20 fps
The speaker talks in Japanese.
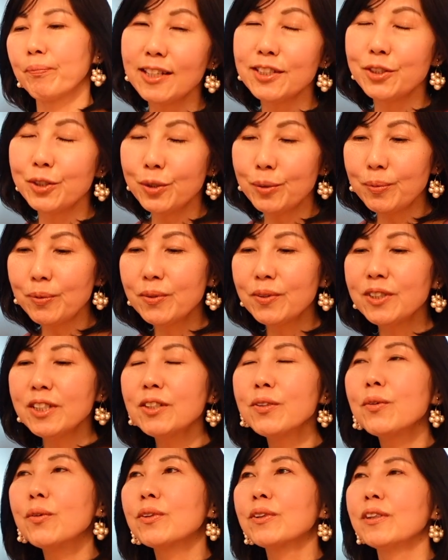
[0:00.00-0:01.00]
自分に
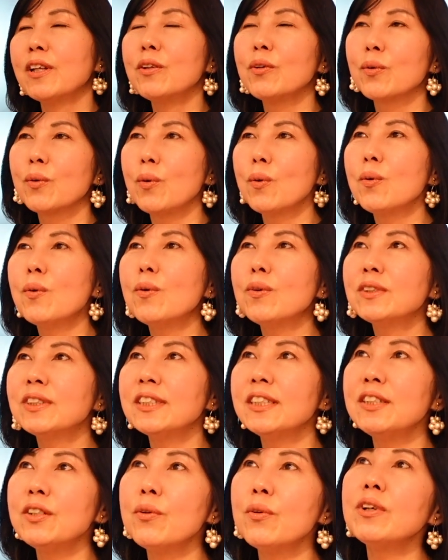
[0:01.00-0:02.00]
とっての心
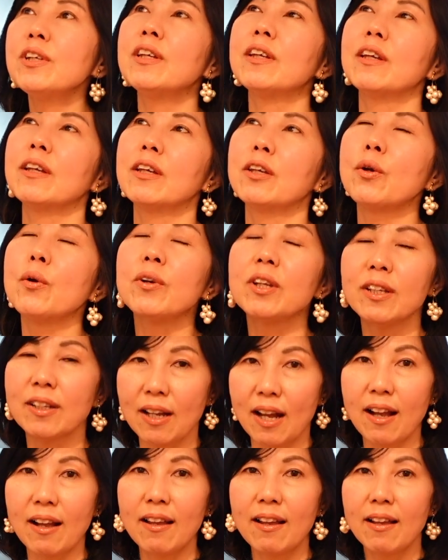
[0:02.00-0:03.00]
地よい距離
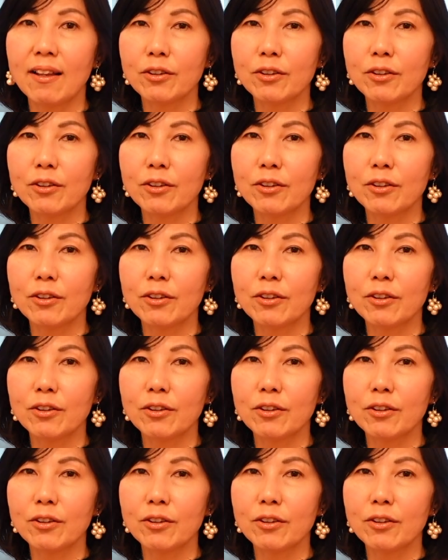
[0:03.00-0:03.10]
感